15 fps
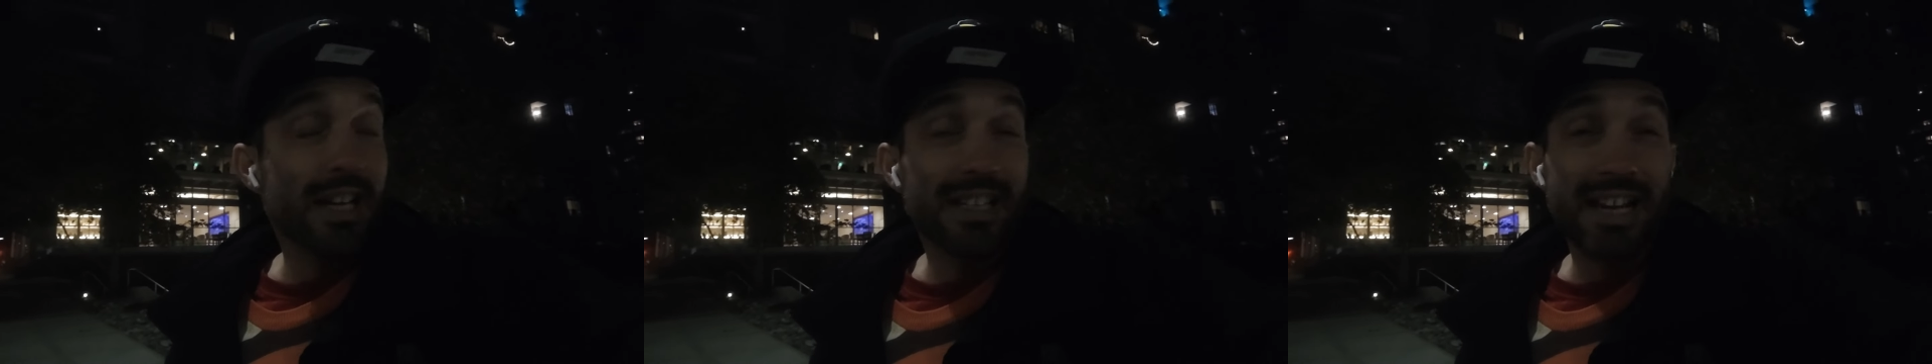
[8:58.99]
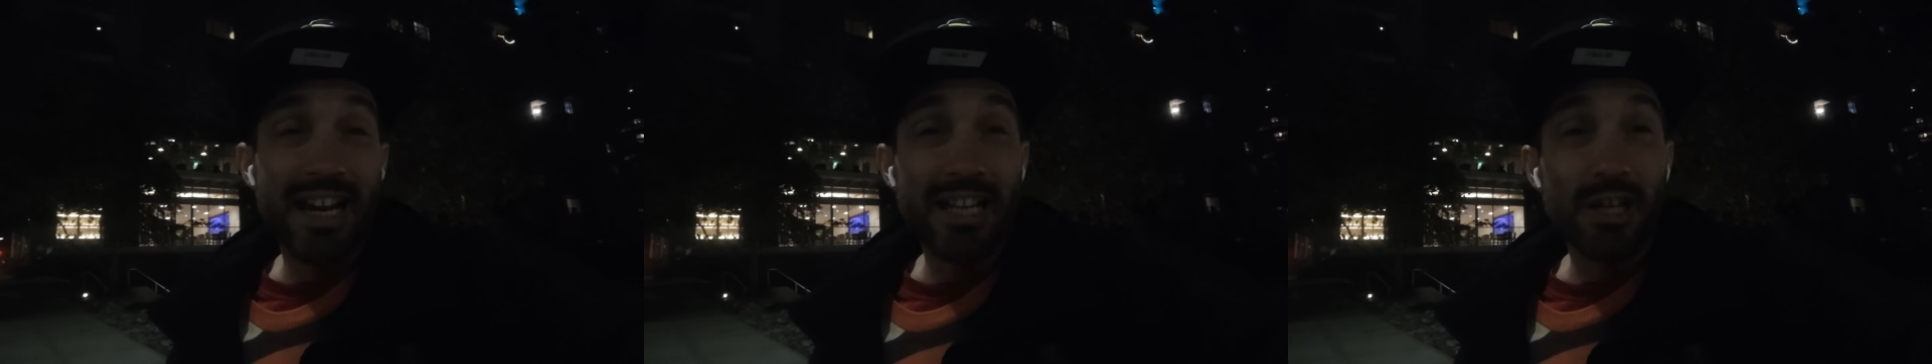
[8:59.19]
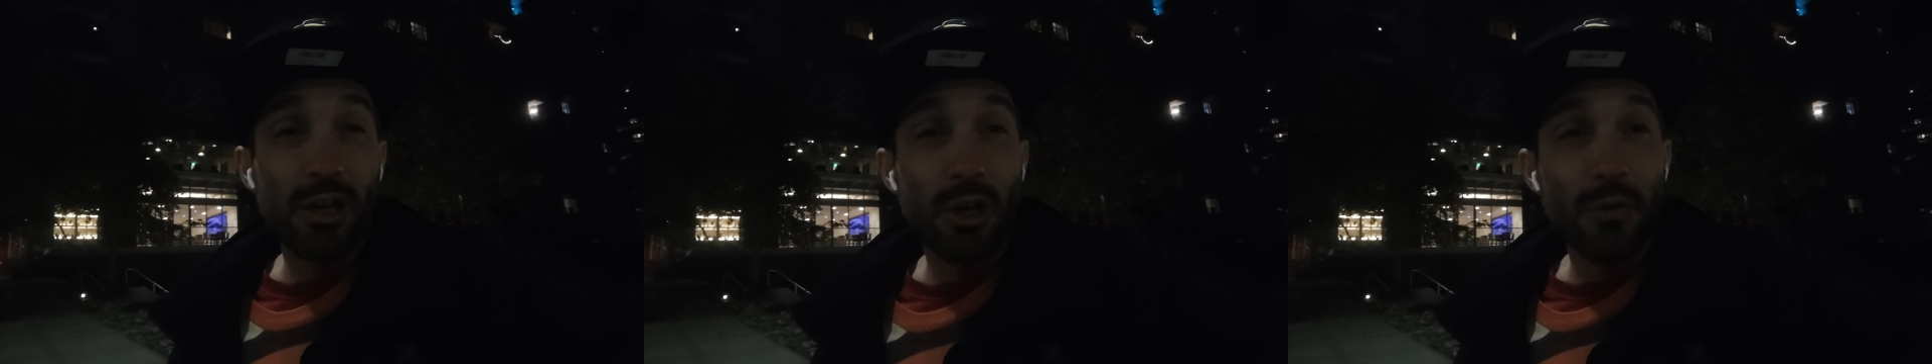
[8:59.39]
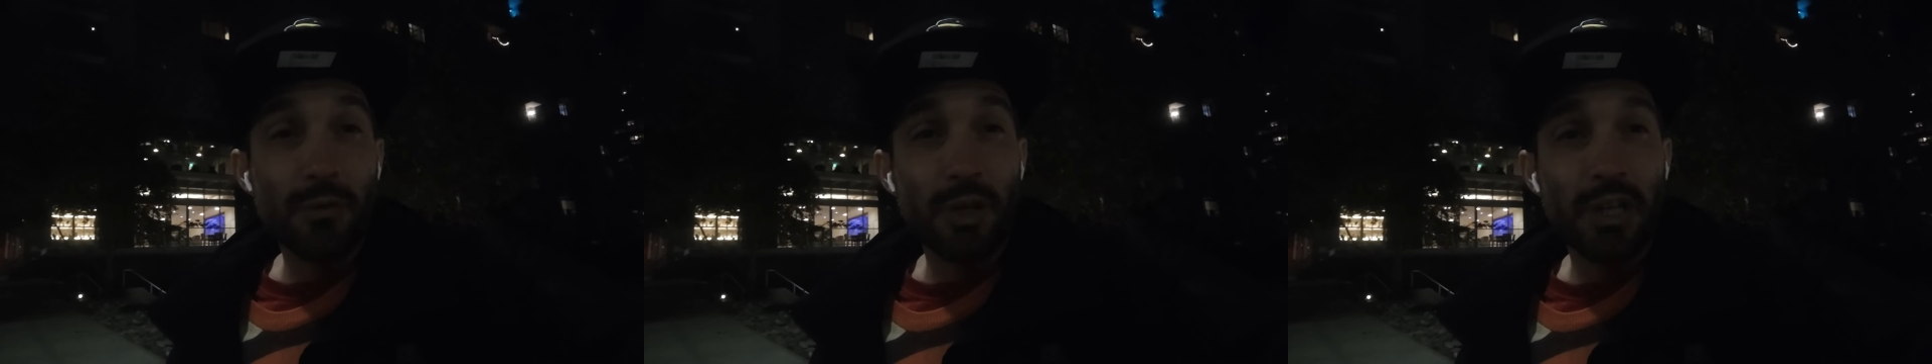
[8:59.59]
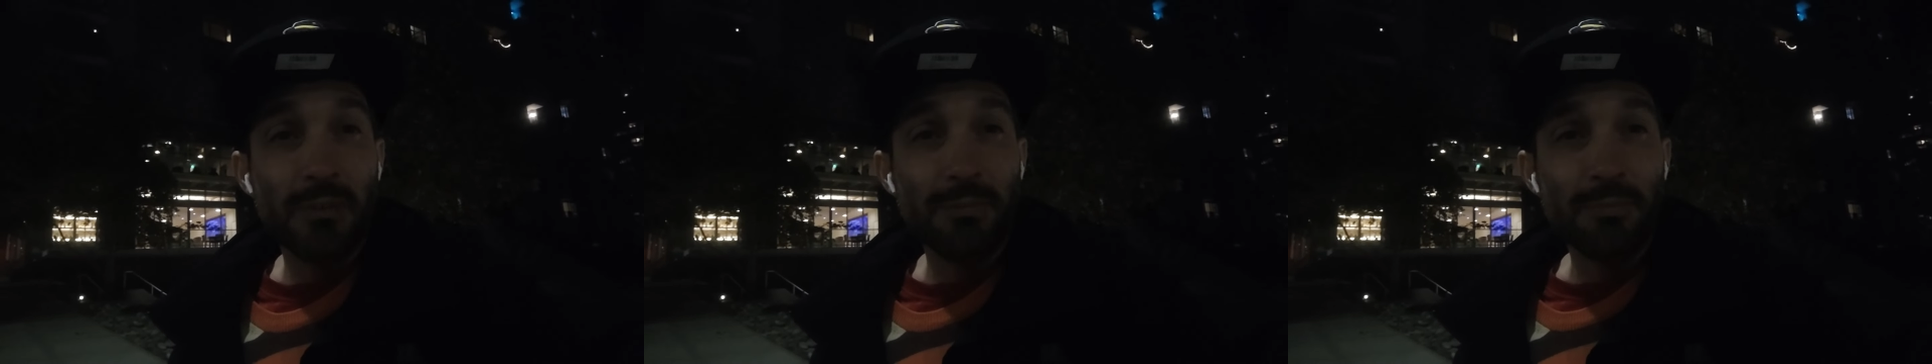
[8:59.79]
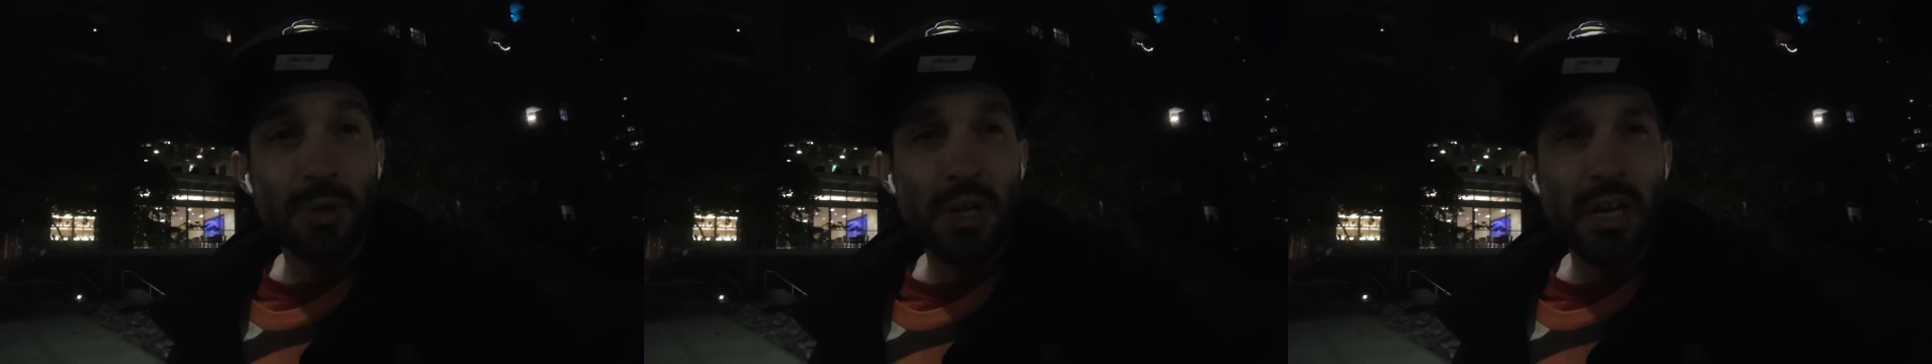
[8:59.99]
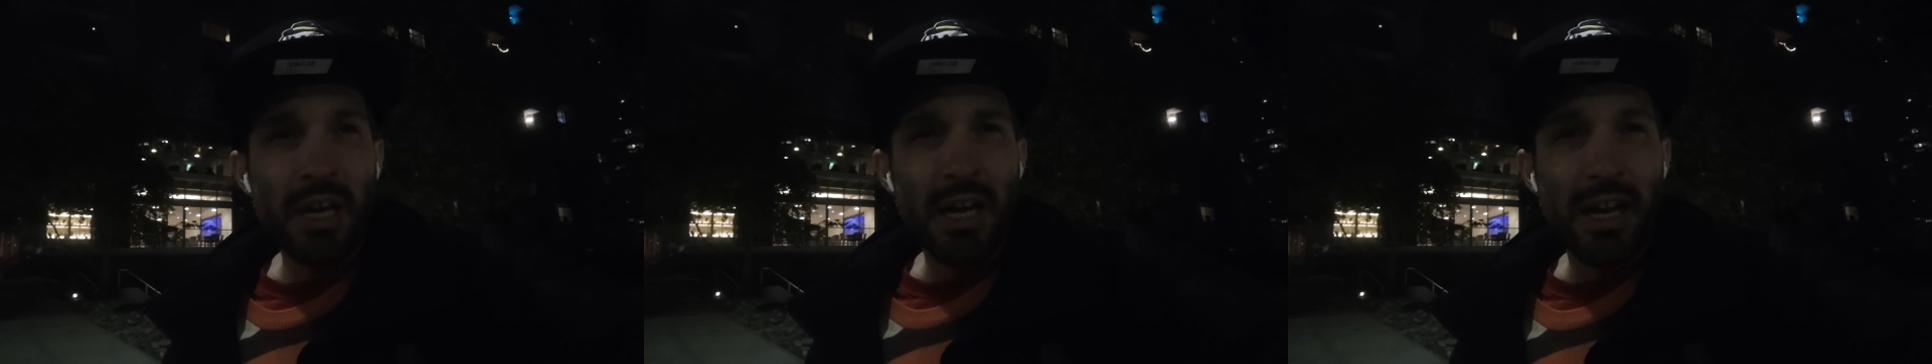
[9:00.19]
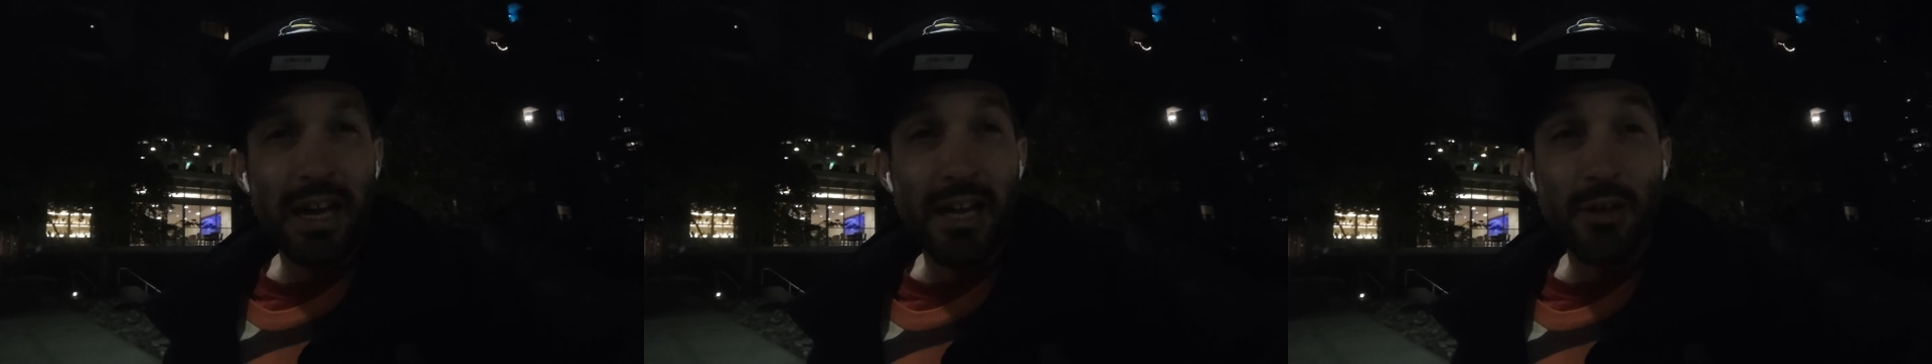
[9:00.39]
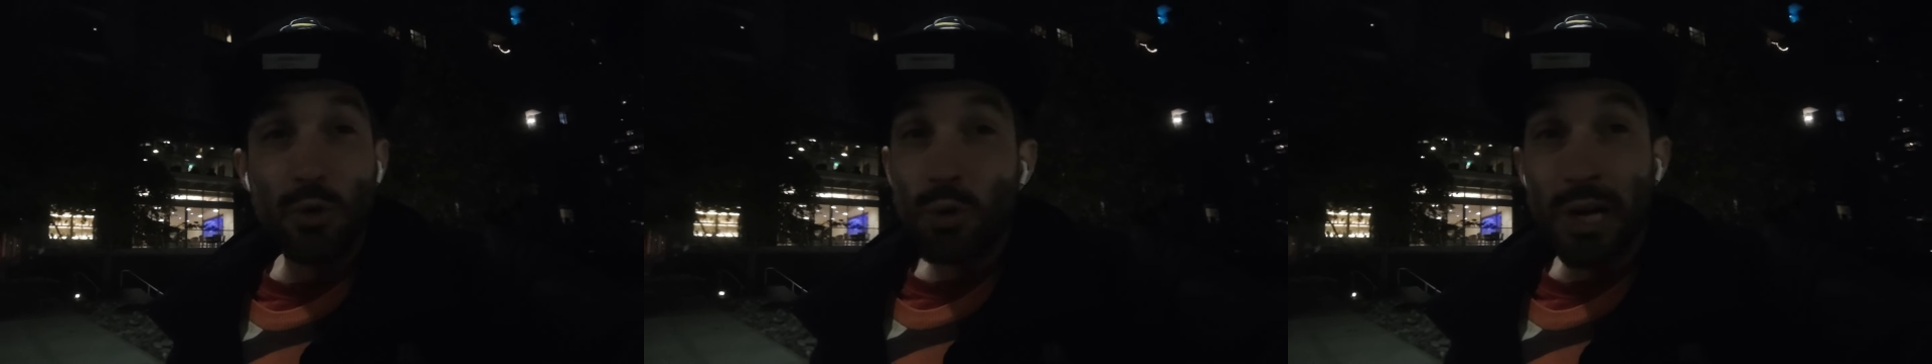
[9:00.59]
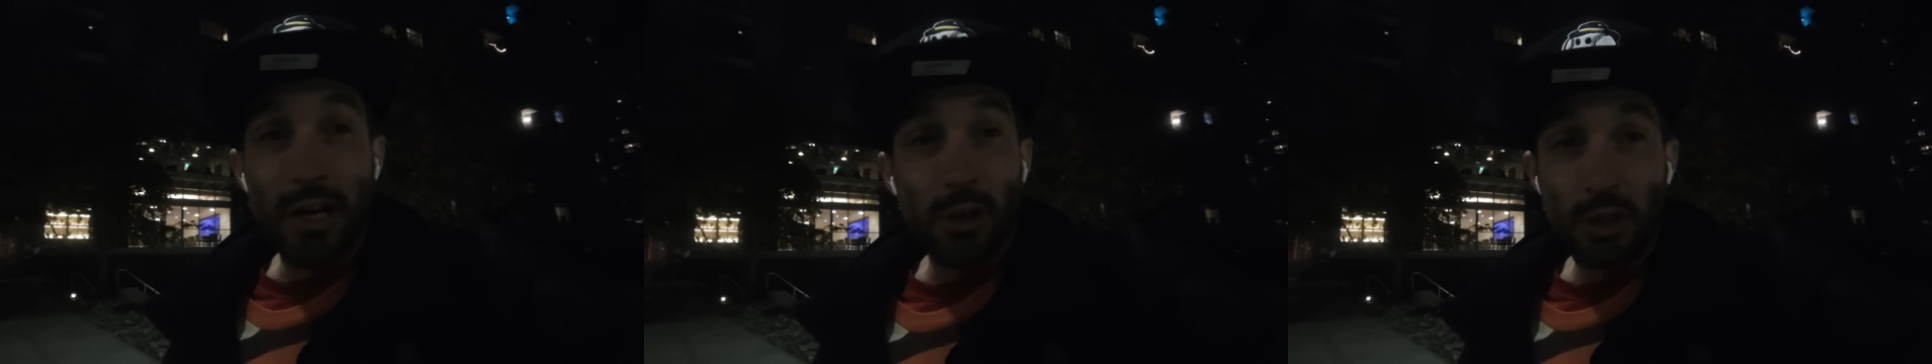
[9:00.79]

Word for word: Gennady Golovkin eh, nunca